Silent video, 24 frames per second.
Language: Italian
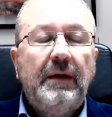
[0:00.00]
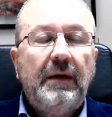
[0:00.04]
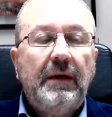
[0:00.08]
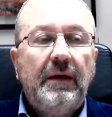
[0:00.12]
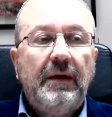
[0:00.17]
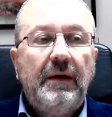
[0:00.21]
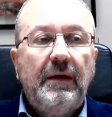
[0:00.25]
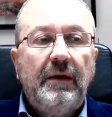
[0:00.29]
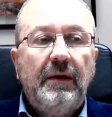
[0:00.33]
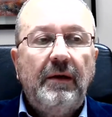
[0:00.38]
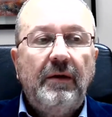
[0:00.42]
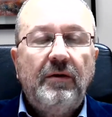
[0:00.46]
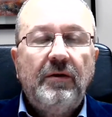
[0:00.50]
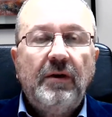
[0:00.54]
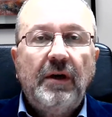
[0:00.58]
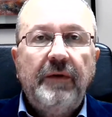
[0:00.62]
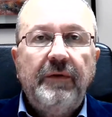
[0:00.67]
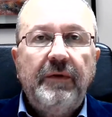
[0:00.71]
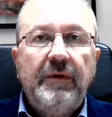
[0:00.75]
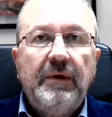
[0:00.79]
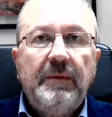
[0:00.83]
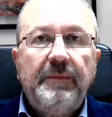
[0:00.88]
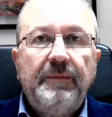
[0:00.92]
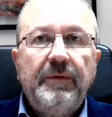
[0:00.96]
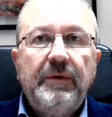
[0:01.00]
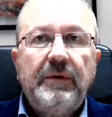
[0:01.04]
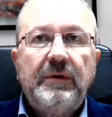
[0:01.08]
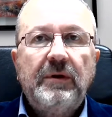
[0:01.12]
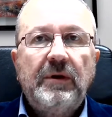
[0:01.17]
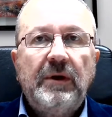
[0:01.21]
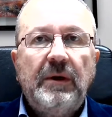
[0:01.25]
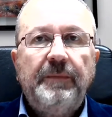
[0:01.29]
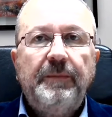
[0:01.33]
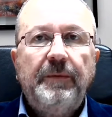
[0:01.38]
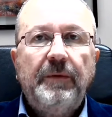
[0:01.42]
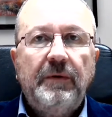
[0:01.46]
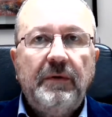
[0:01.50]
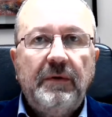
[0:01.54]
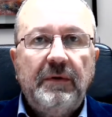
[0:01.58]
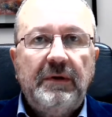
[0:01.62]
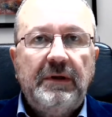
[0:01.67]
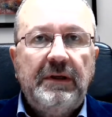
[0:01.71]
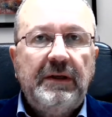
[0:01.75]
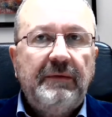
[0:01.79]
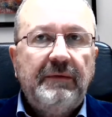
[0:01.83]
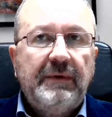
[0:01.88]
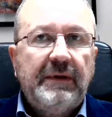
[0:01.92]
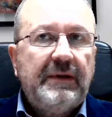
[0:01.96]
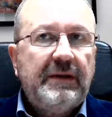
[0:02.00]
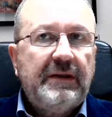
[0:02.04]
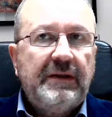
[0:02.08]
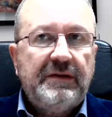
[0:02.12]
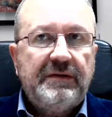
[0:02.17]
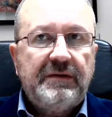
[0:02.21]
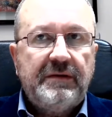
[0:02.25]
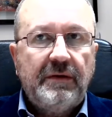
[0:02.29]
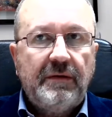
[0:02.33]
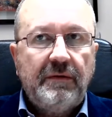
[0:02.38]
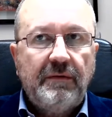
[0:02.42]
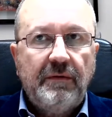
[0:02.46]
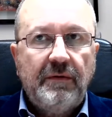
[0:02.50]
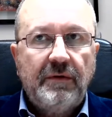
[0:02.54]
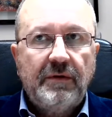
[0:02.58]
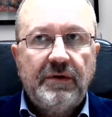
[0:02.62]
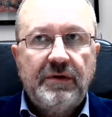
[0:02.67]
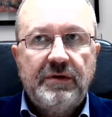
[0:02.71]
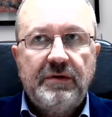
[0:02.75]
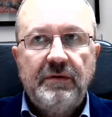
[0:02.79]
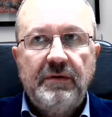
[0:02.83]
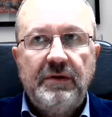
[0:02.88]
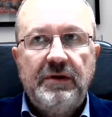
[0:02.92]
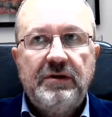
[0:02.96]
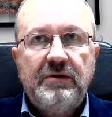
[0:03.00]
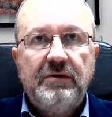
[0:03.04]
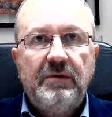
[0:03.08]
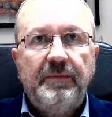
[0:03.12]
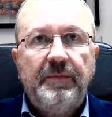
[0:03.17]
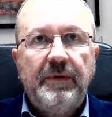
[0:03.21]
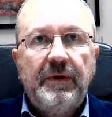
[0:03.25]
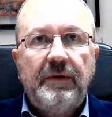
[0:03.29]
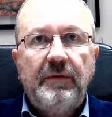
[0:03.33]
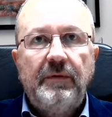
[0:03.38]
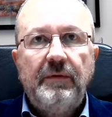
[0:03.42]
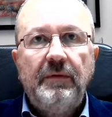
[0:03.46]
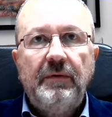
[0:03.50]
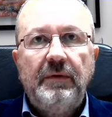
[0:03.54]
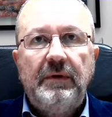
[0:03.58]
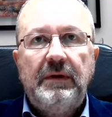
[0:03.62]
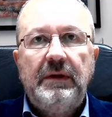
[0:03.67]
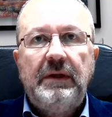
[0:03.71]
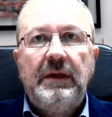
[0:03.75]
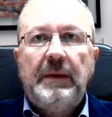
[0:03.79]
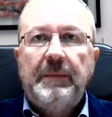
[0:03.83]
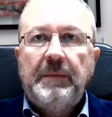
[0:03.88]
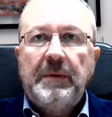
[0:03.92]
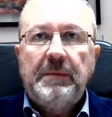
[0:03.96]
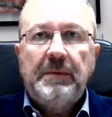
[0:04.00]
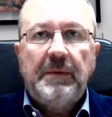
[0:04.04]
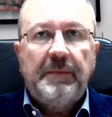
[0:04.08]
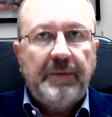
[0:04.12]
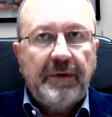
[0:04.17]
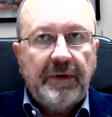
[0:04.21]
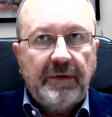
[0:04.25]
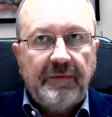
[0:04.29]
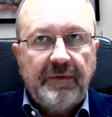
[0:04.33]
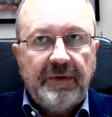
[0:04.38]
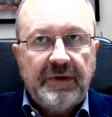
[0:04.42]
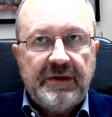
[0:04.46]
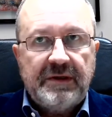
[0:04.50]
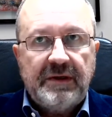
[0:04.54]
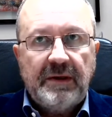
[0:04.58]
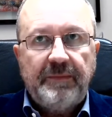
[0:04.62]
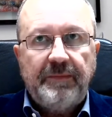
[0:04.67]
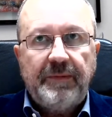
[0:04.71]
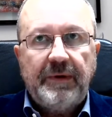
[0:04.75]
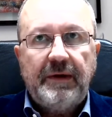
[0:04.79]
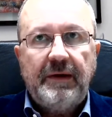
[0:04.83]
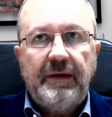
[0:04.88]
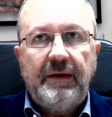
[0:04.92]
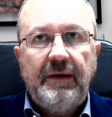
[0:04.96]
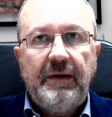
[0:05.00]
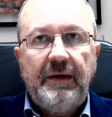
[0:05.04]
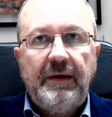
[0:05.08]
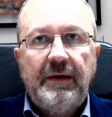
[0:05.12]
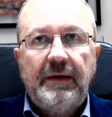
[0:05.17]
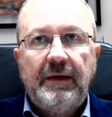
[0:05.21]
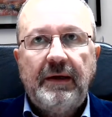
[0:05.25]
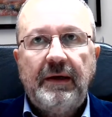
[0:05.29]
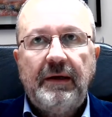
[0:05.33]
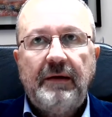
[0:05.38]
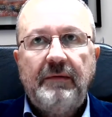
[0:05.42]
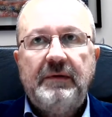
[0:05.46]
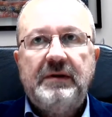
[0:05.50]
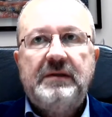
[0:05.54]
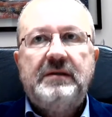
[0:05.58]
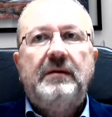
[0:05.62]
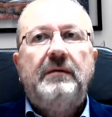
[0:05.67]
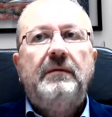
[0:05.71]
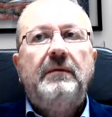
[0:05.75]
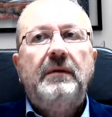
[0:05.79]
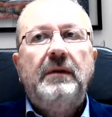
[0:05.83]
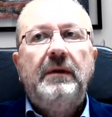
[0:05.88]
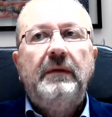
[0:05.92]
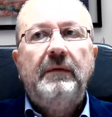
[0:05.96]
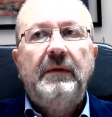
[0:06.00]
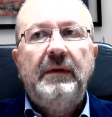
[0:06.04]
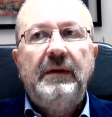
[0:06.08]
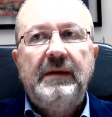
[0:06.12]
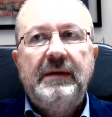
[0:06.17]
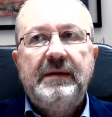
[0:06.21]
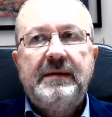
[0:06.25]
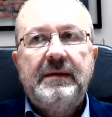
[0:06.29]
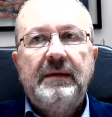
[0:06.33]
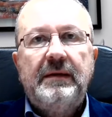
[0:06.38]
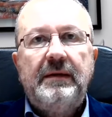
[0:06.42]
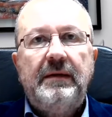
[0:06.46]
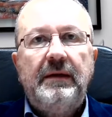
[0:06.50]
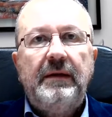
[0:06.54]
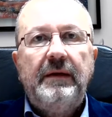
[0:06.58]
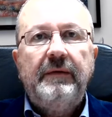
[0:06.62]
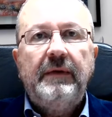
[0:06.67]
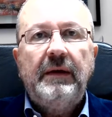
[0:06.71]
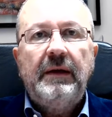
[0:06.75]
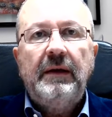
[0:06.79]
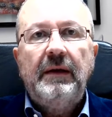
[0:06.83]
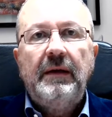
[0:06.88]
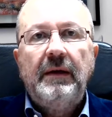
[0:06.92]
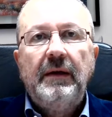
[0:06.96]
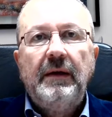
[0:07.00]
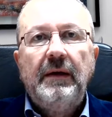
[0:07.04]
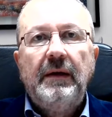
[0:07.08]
Il Covid purtroppo continua ad essere un grosso rischio per tutti e proprio per questo è partita questa lodevole iniziativa